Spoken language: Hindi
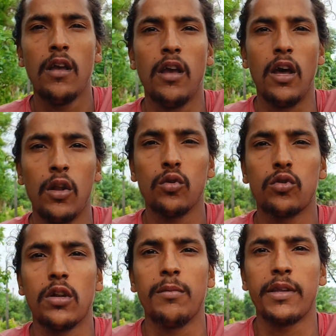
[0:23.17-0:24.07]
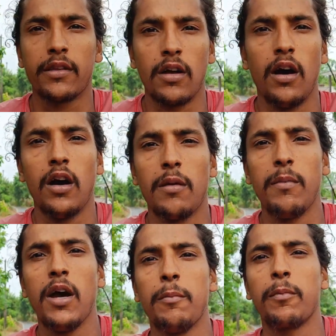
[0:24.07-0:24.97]
हेलो दोस्तों नमस्कार मैं
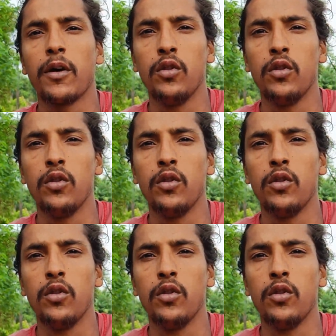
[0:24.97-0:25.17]
आपका